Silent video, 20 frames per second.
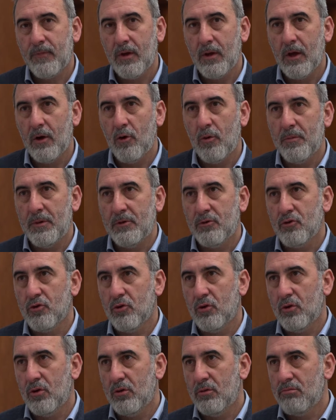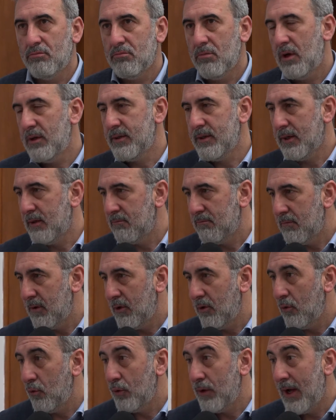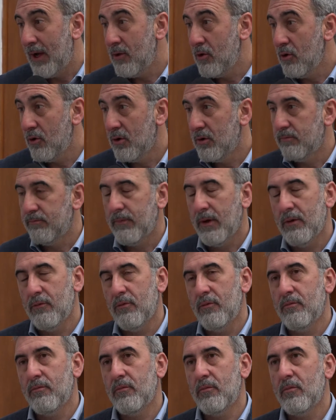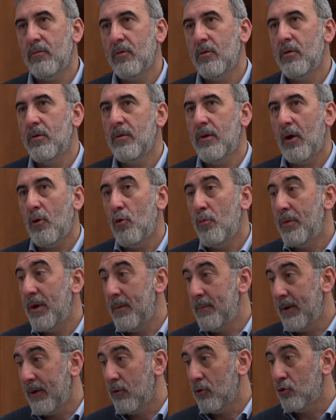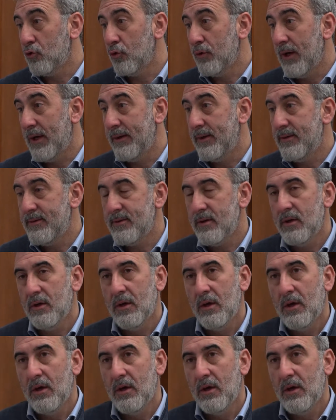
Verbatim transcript: que comenzó hace menos de un año en, una cumbre de Marcos Ciudades.